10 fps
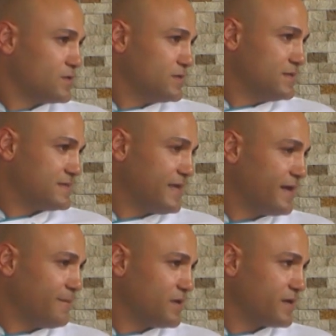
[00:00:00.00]

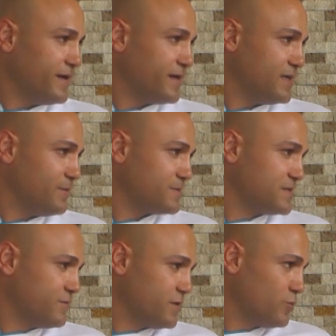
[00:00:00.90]
Instagram'da Kaya Kebap
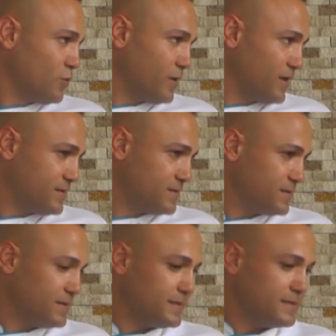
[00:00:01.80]
01 olarak
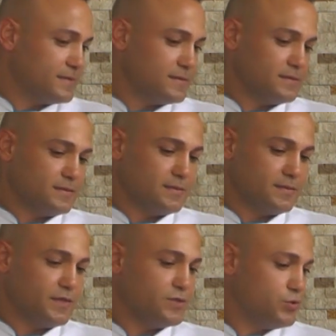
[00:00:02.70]

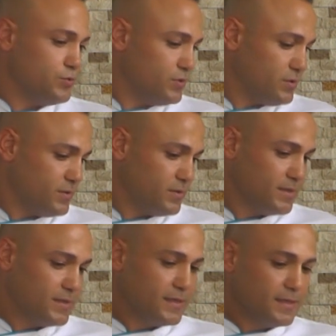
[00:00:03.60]
e, geçiyor.
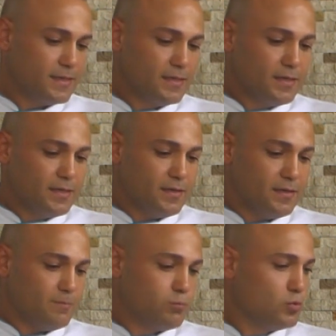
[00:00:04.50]

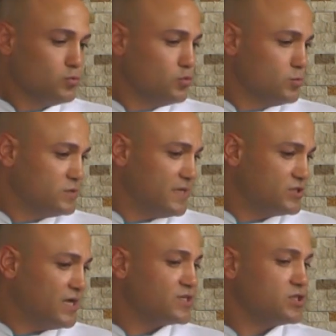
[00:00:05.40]
E, bulunduğumuz yer
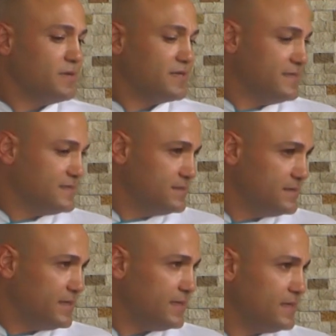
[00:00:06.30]
çarşı
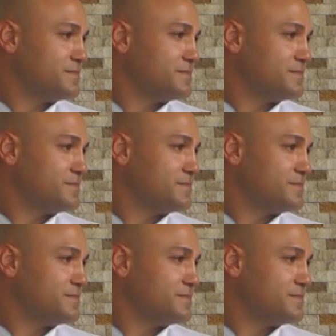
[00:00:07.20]
merkezinde.